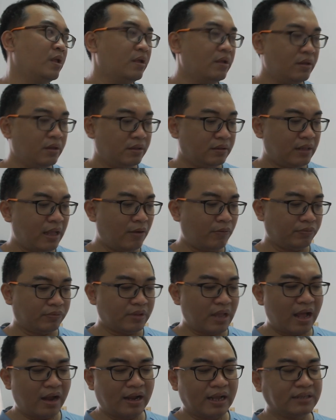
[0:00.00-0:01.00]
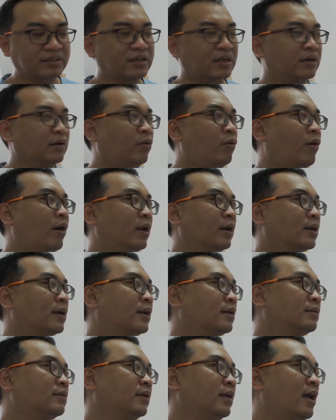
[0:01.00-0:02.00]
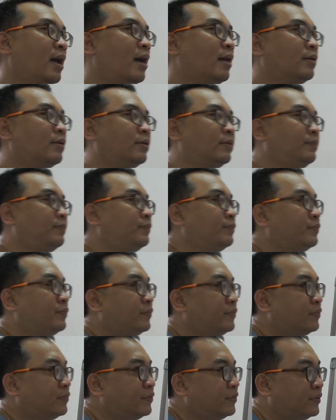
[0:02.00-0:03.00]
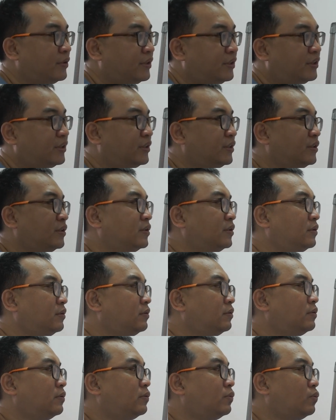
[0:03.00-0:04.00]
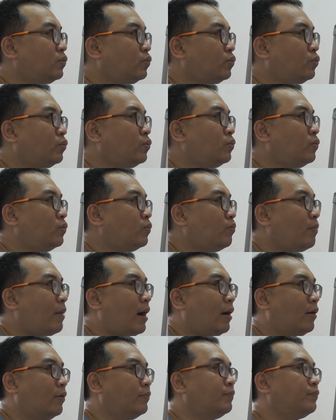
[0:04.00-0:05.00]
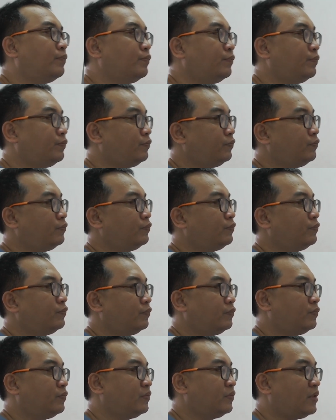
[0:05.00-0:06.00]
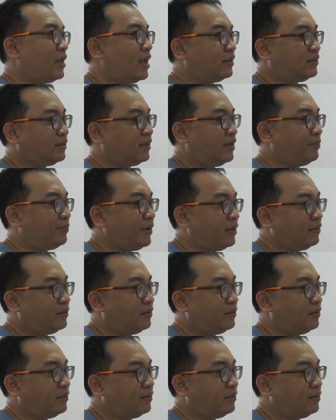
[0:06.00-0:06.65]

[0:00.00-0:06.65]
那他来讲的话，你看哦，子午卯，他这边，